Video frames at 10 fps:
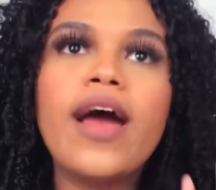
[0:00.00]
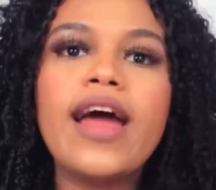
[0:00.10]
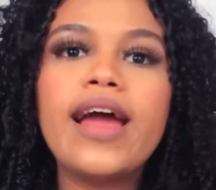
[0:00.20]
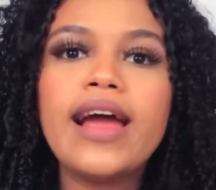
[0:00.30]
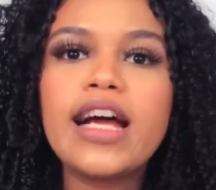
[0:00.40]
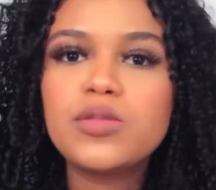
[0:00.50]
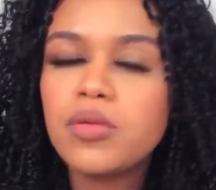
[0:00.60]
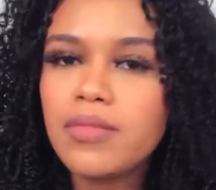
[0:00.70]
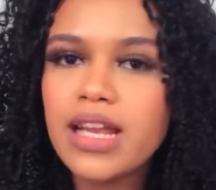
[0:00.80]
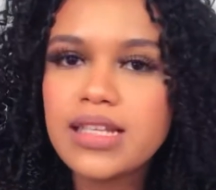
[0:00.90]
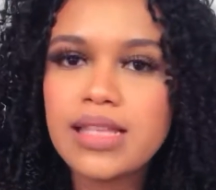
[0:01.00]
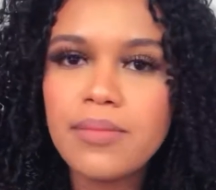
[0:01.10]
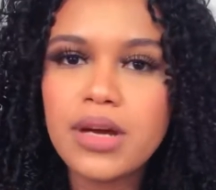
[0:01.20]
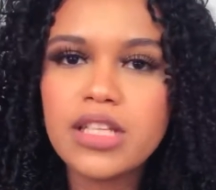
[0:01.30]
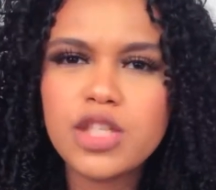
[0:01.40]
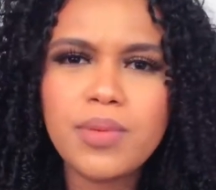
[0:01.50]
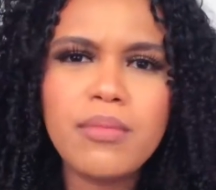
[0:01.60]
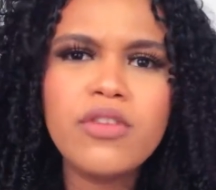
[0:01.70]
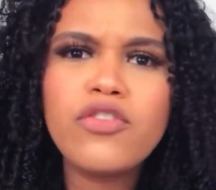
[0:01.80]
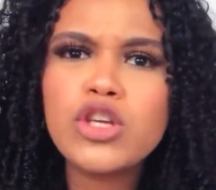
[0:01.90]
É, as primeiras semanas para
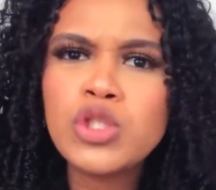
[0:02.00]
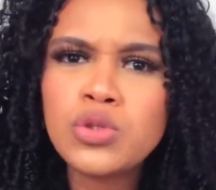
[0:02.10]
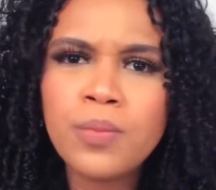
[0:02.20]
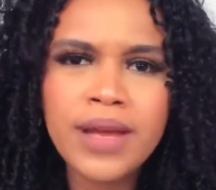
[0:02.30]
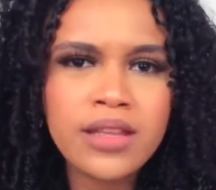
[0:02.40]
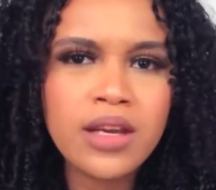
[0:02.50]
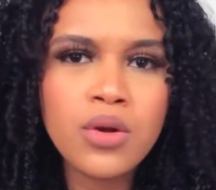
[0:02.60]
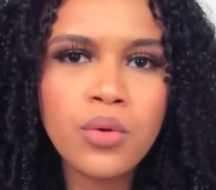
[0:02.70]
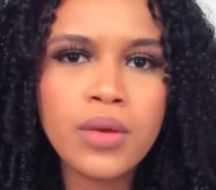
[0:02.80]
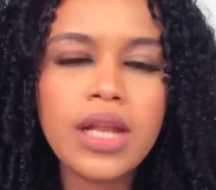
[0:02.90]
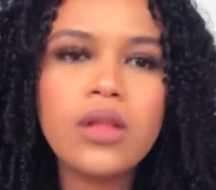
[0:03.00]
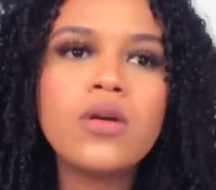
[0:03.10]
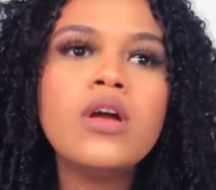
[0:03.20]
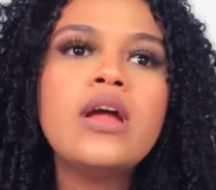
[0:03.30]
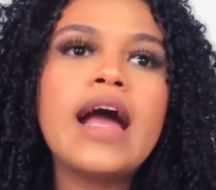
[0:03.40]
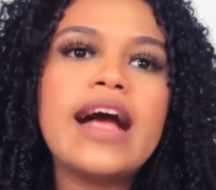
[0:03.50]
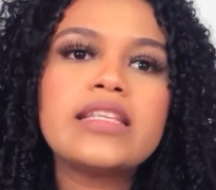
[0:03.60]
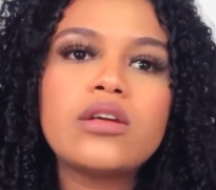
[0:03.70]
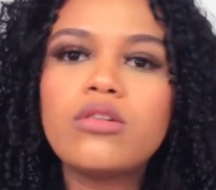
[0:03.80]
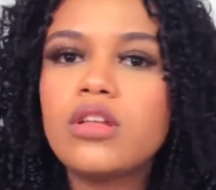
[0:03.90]
mim foi super tranquilo.
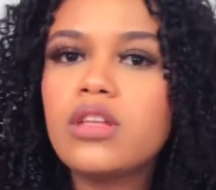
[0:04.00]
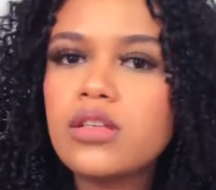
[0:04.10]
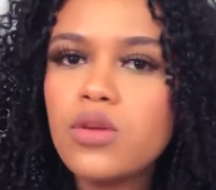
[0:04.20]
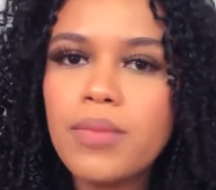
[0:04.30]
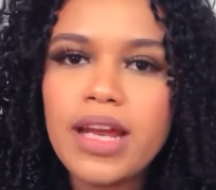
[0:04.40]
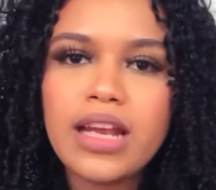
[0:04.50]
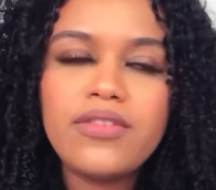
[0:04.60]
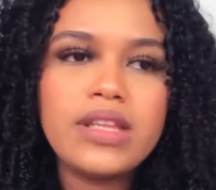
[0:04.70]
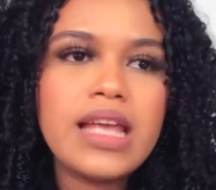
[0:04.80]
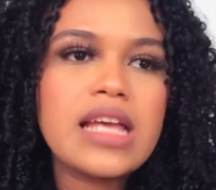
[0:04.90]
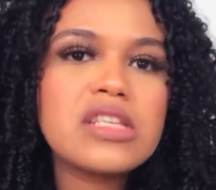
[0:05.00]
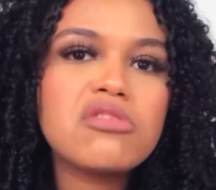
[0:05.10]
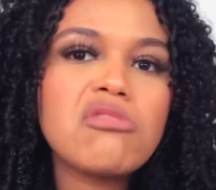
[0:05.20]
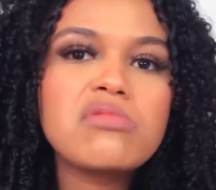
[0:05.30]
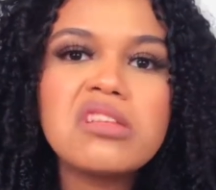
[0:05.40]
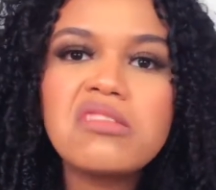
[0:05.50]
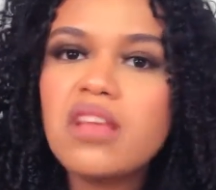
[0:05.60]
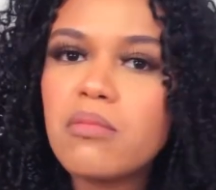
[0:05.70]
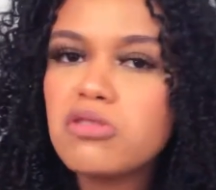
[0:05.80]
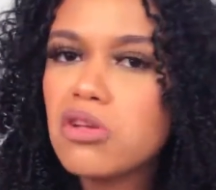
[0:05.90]
Assim, quando eu descobri a gravidez, eu não
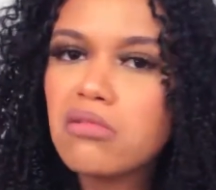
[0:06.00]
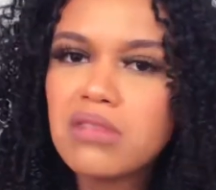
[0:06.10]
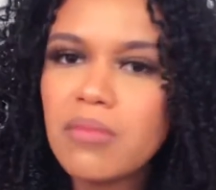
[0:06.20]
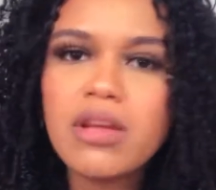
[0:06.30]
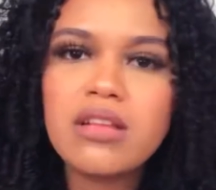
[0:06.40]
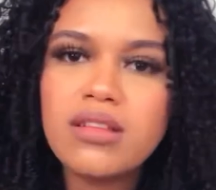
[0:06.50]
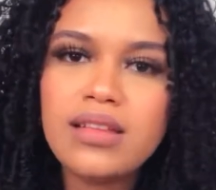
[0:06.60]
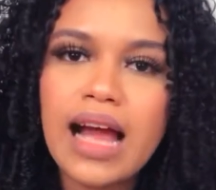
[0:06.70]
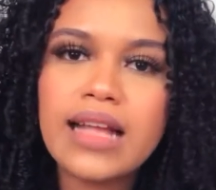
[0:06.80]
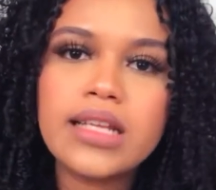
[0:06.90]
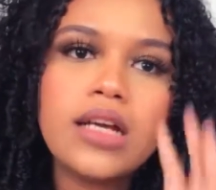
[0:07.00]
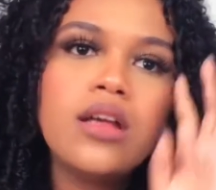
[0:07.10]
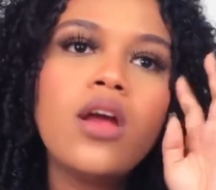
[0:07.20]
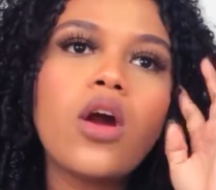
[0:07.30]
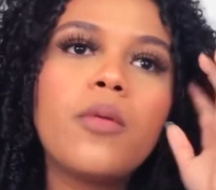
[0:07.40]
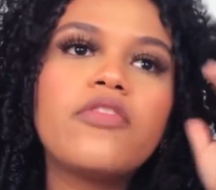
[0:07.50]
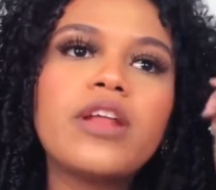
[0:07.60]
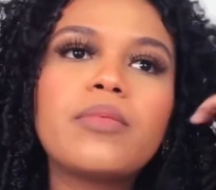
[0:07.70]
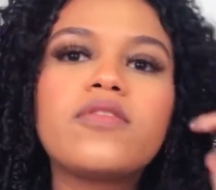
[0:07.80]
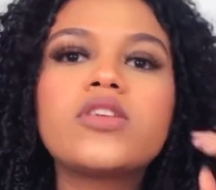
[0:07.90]
senti absolutamente nada. Como eu
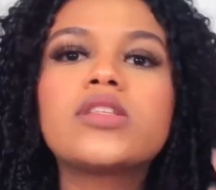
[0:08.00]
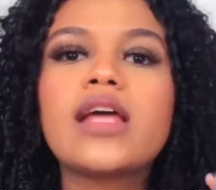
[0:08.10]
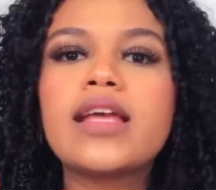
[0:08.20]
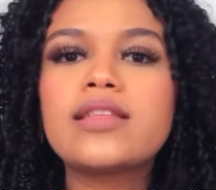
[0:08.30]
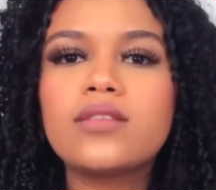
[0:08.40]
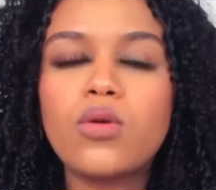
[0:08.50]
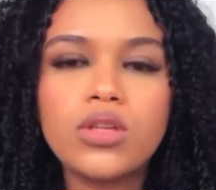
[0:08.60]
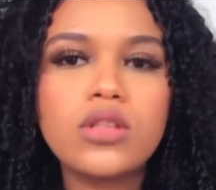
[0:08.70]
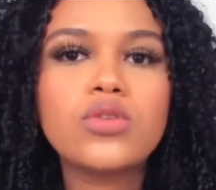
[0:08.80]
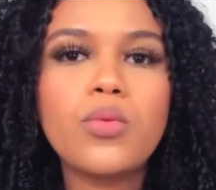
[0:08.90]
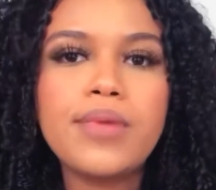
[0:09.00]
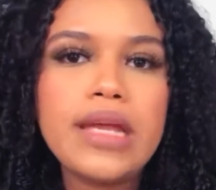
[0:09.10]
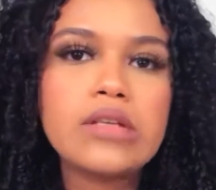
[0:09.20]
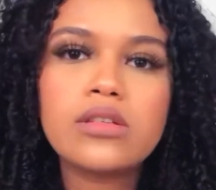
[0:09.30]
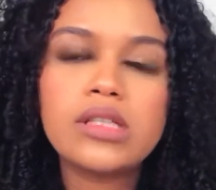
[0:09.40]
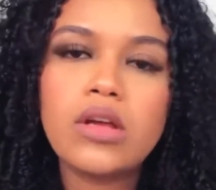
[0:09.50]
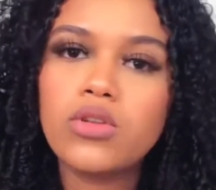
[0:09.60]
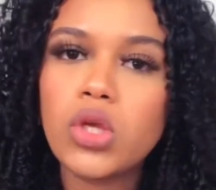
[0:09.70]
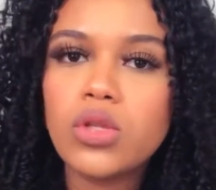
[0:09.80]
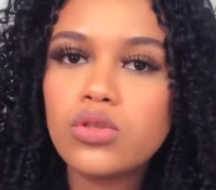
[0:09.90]
falei pra vocês, quando eu descobri, eu só senti
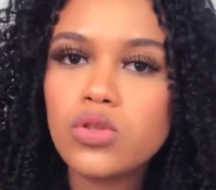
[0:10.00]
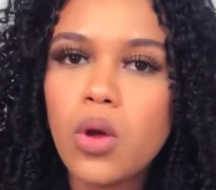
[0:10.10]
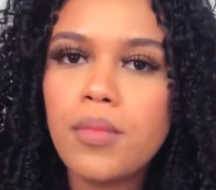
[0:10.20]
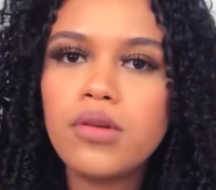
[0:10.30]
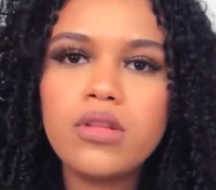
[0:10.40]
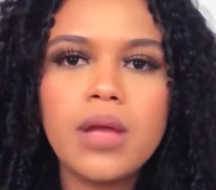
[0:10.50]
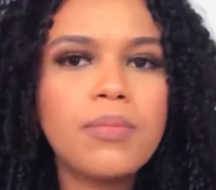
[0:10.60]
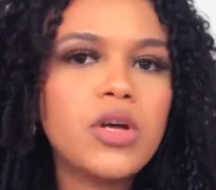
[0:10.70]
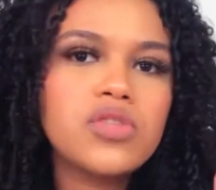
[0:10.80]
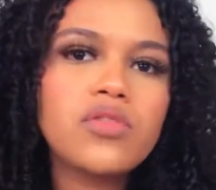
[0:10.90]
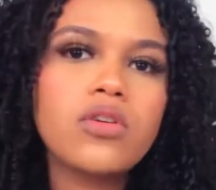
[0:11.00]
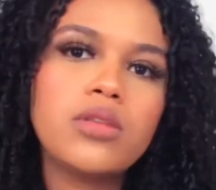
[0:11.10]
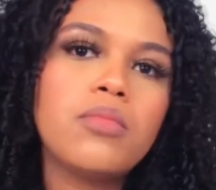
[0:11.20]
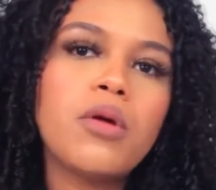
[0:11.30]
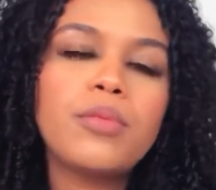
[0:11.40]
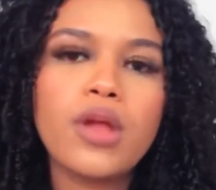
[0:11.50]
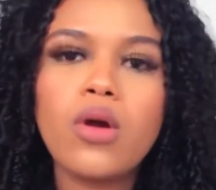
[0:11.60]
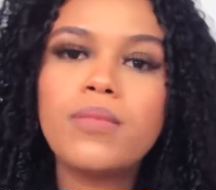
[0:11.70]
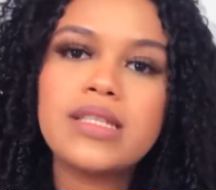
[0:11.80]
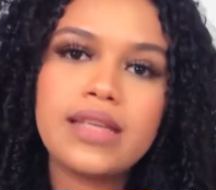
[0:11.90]
um dor no estômago e depois ficou de boa porque
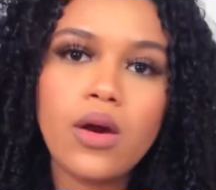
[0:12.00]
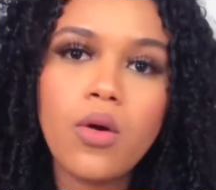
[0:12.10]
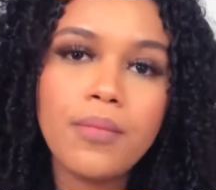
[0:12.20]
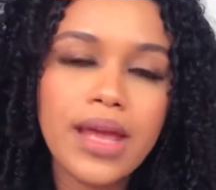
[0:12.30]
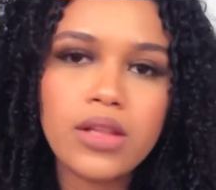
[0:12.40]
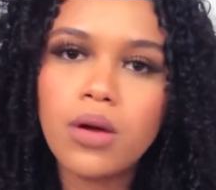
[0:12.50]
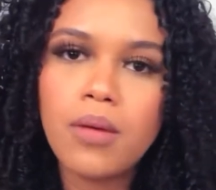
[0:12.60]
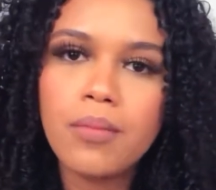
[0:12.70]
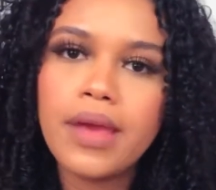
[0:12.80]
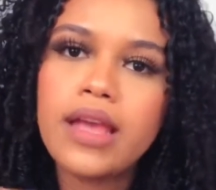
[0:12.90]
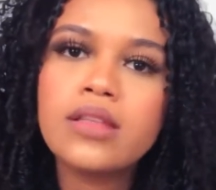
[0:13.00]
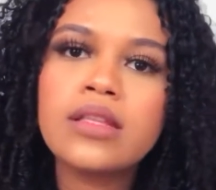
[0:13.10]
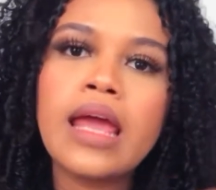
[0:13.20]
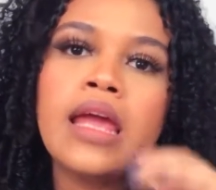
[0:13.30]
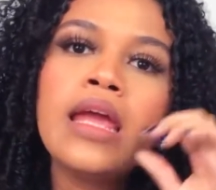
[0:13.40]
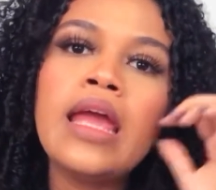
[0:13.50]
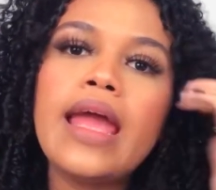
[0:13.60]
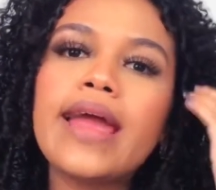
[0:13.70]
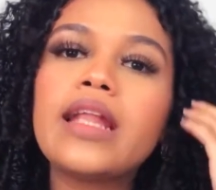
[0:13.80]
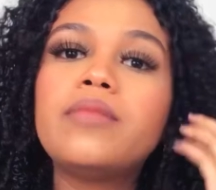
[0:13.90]
eu comecei a comer normalmente, né?
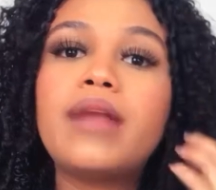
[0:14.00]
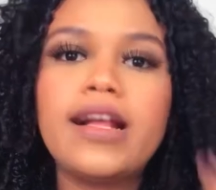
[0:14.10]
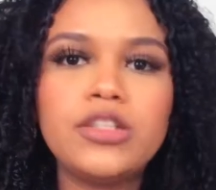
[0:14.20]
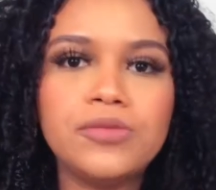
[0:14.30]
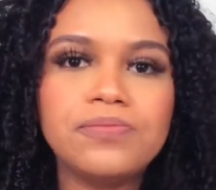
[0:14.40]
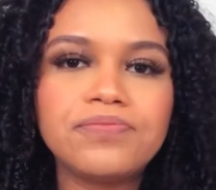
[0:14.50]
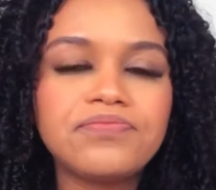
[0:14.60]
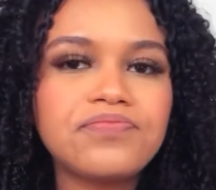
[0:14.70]
Equilibradinho.